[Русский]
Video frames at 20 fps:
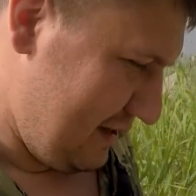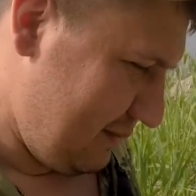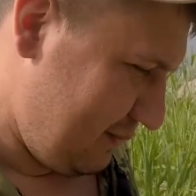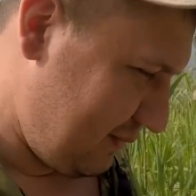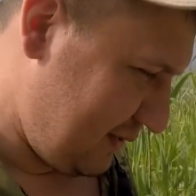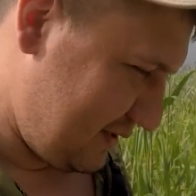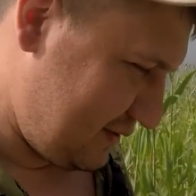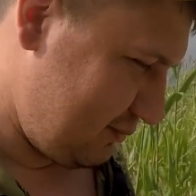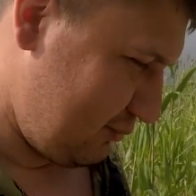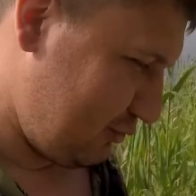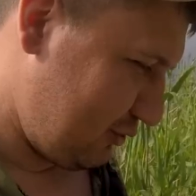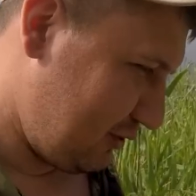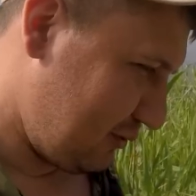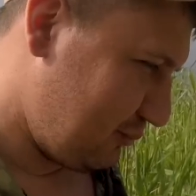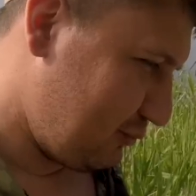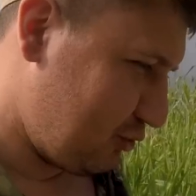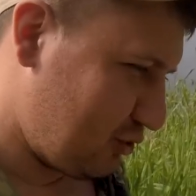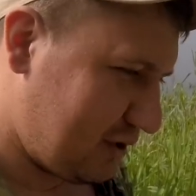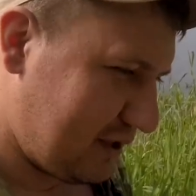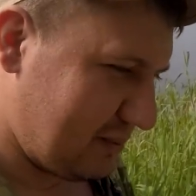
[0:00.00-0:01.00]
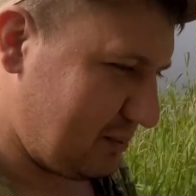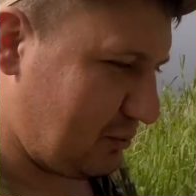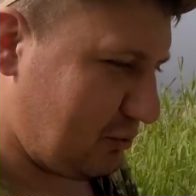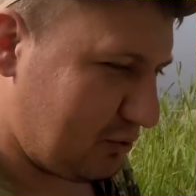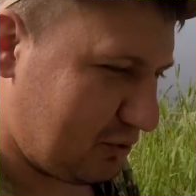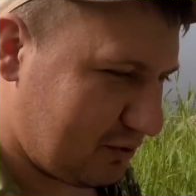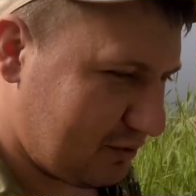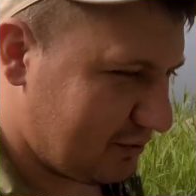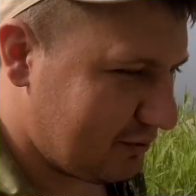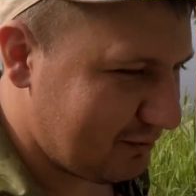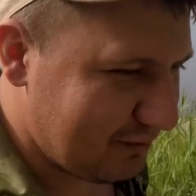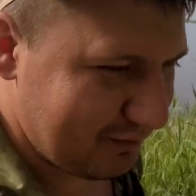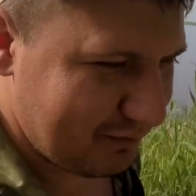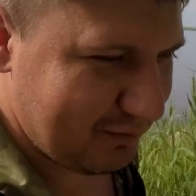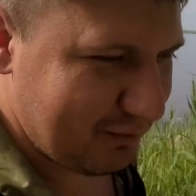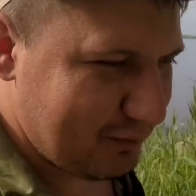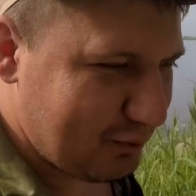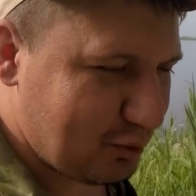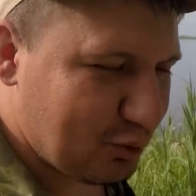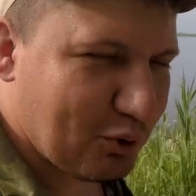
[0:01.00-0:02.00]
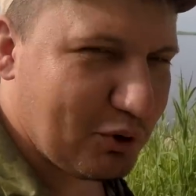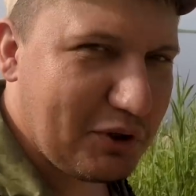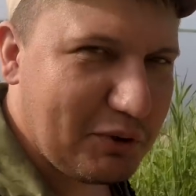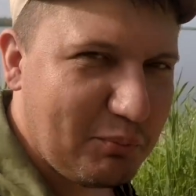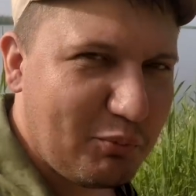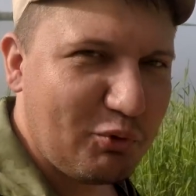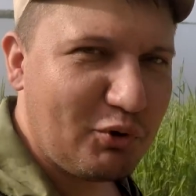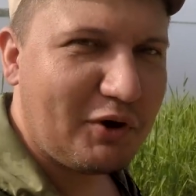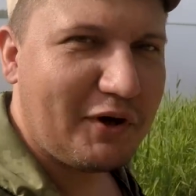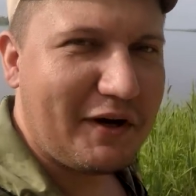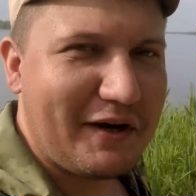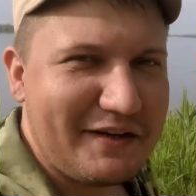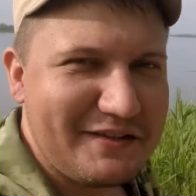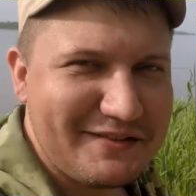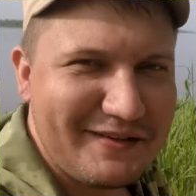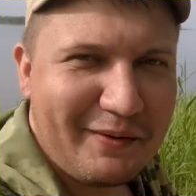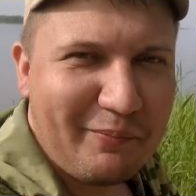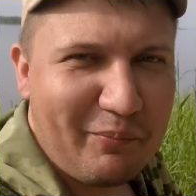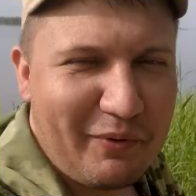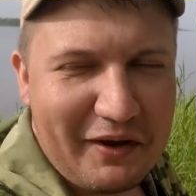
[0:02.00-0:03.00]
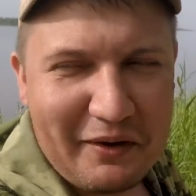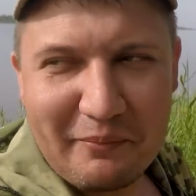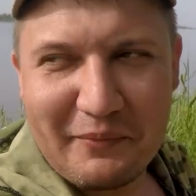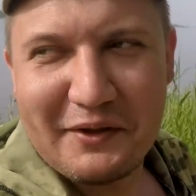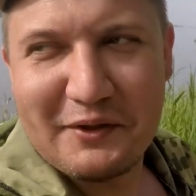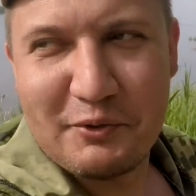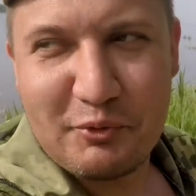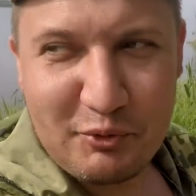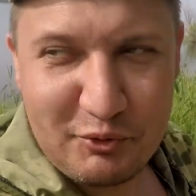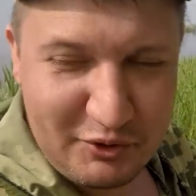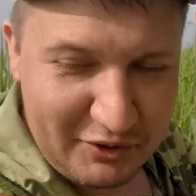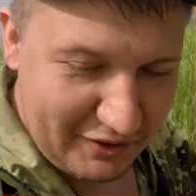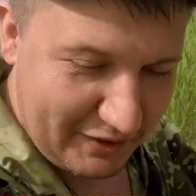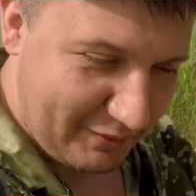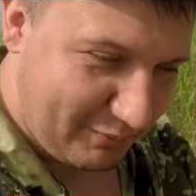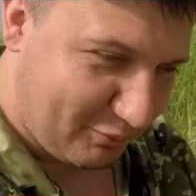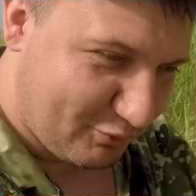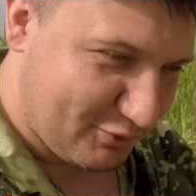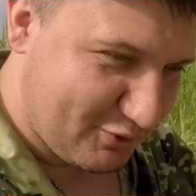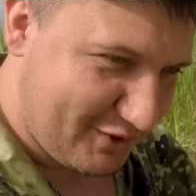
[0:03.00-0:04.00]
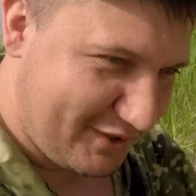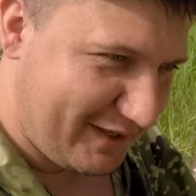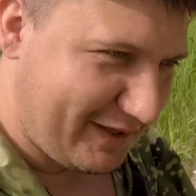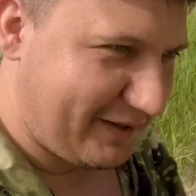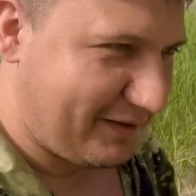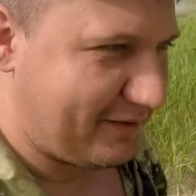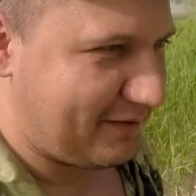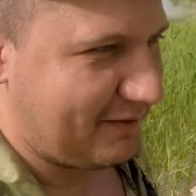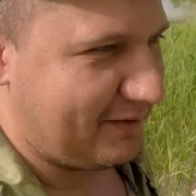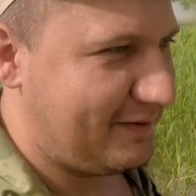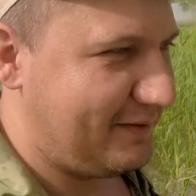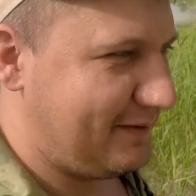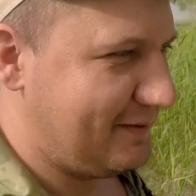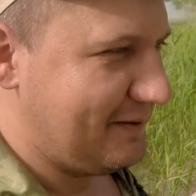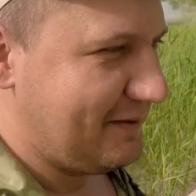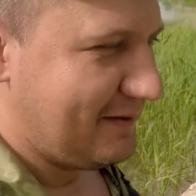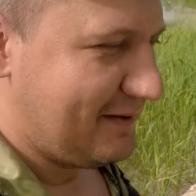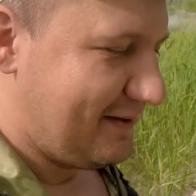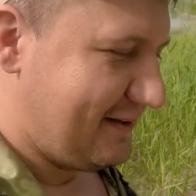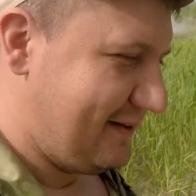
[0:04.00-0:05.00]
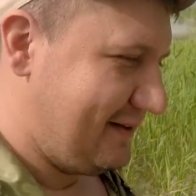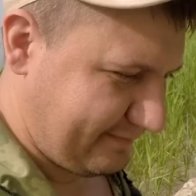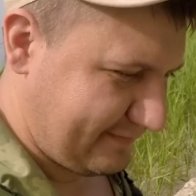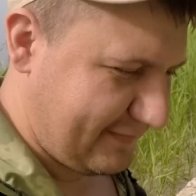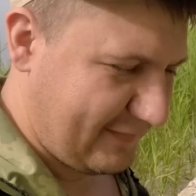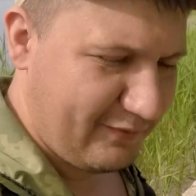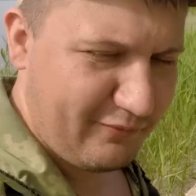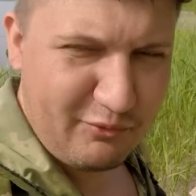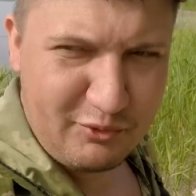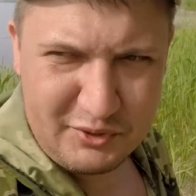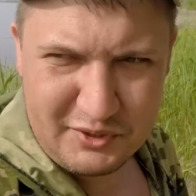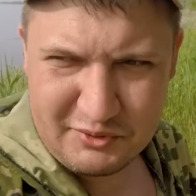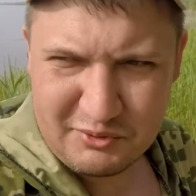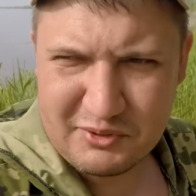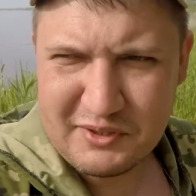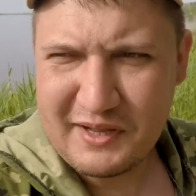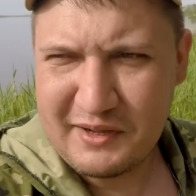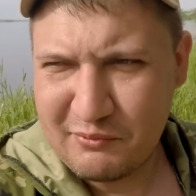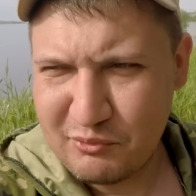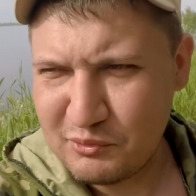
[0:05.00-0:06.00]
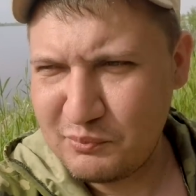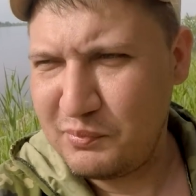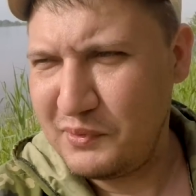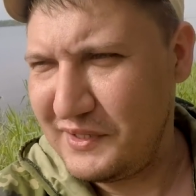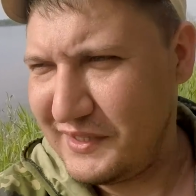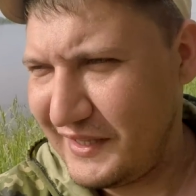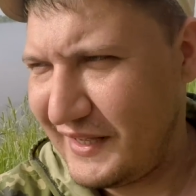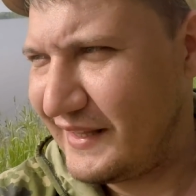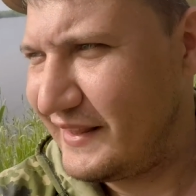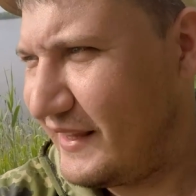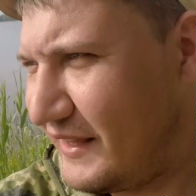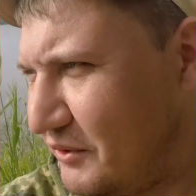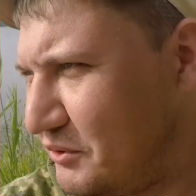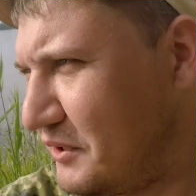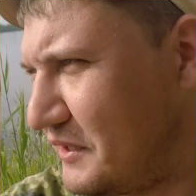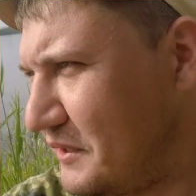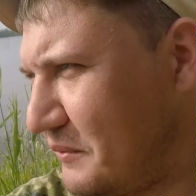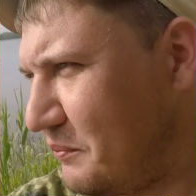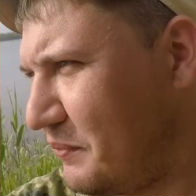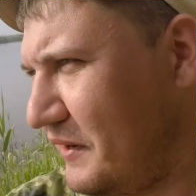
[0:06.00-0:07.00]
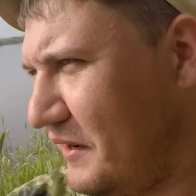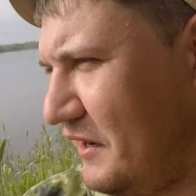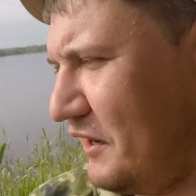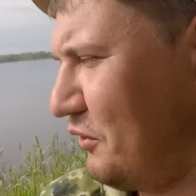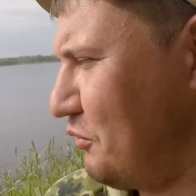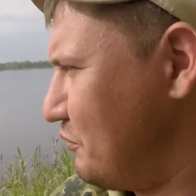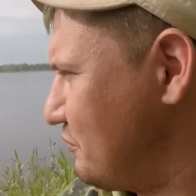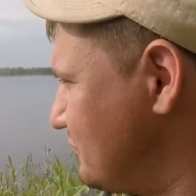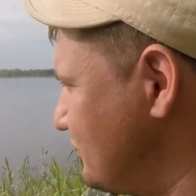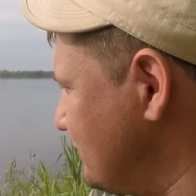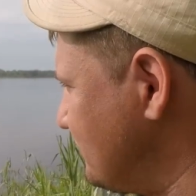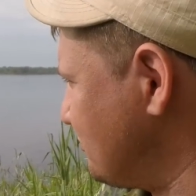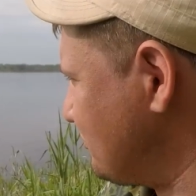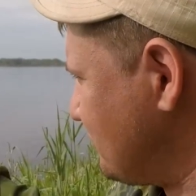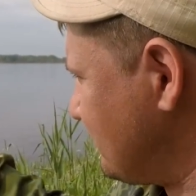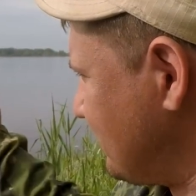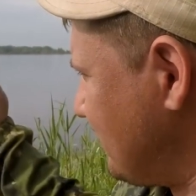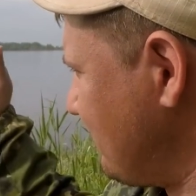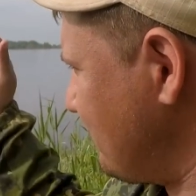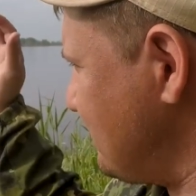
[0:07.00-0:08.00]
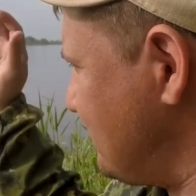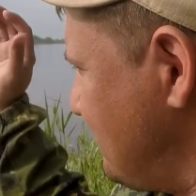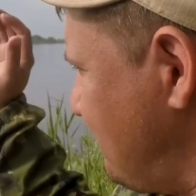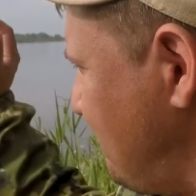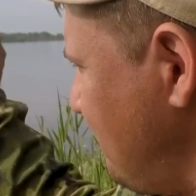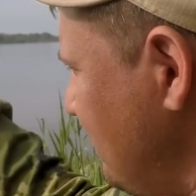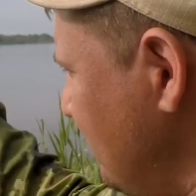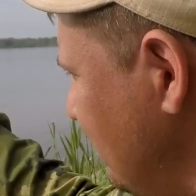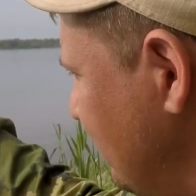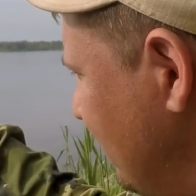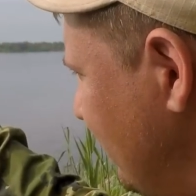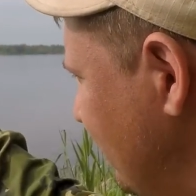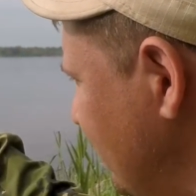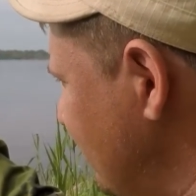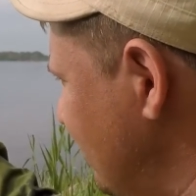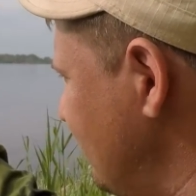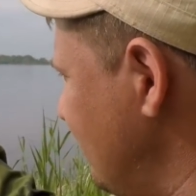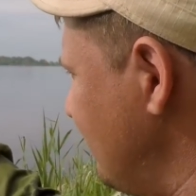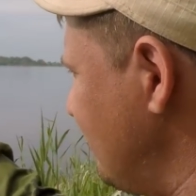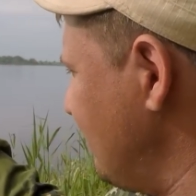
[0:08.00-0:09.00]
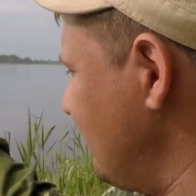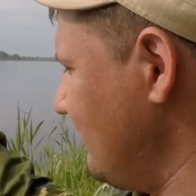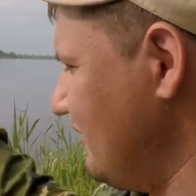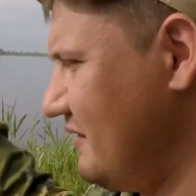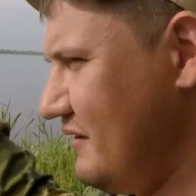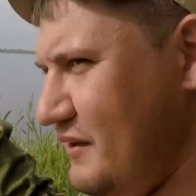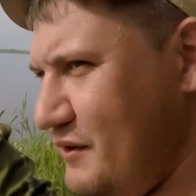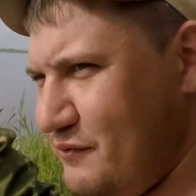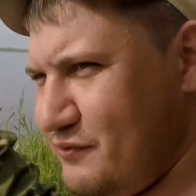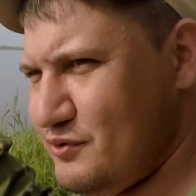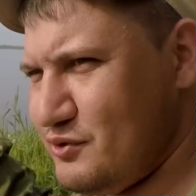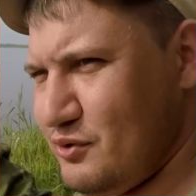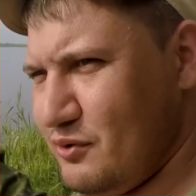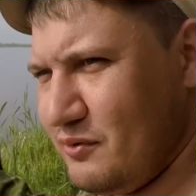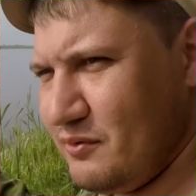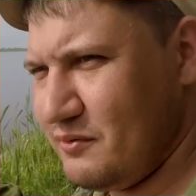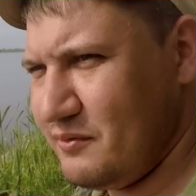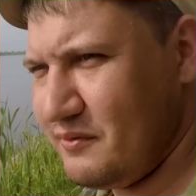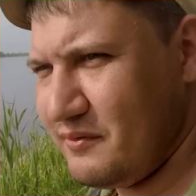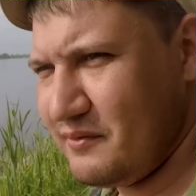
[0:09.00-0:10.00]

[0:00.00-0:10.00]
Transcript: Посмотрим, может там хоть кто-нибудь карася поймал, хоть рыбу снять. Вроде вот как вот была одна вот эта поклевочка, что-то там сбила и все.